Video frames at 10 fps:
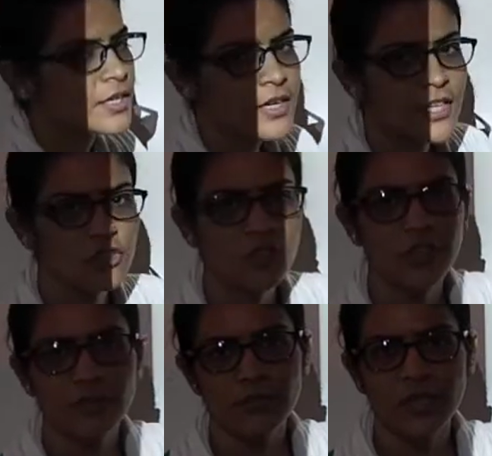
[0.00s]
तक के जो
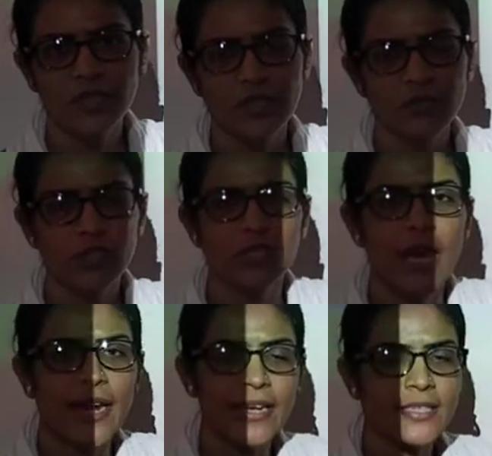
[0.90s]
नंबर्स है वो
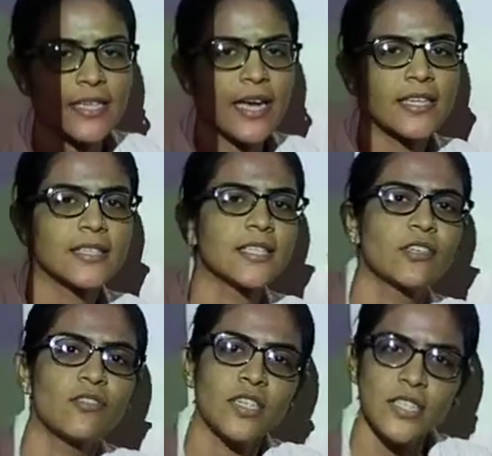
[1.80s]
सारे के सारे
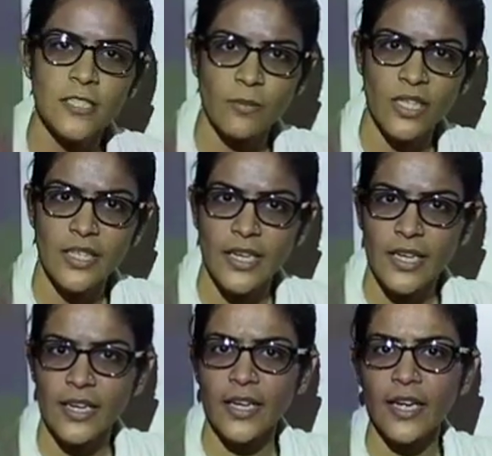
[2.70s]
सीक्वेंस में
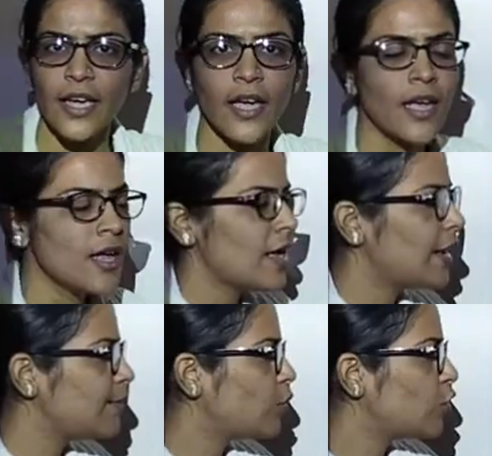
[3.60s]
दिए गए हैं
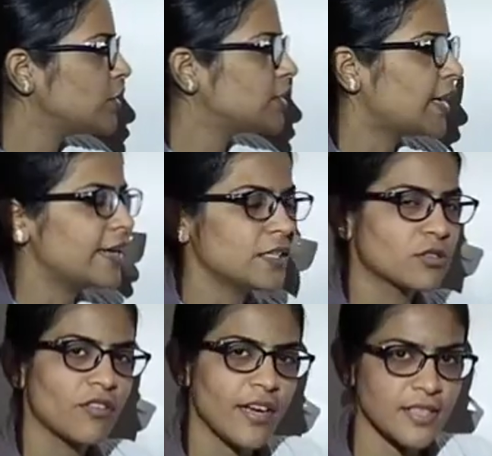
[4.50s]
एंड बहुत सारे
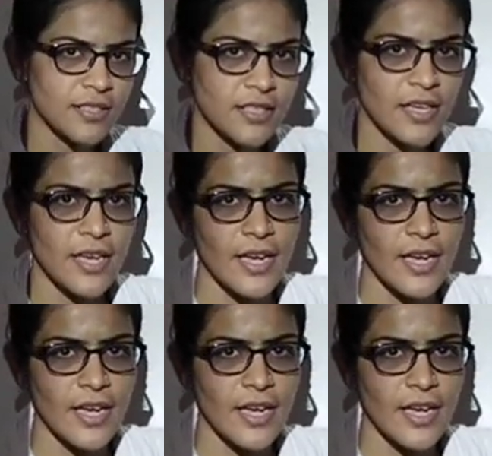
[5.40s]
स्क्वायर्स दिए